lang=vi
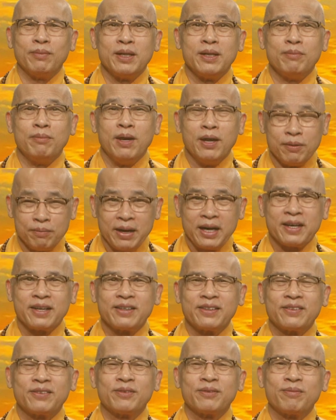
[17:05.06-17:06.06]
bị mờ mắt
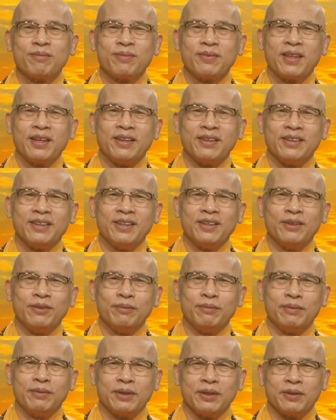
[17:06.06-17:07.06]
à,
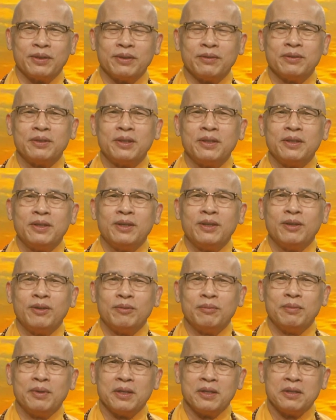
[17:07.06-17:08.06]
mình
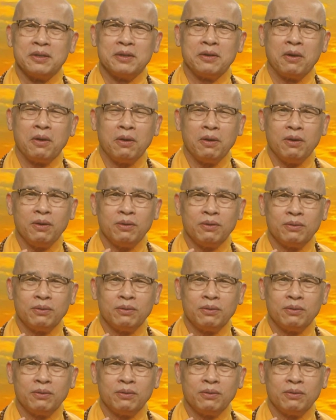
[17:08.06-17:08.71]
bị nó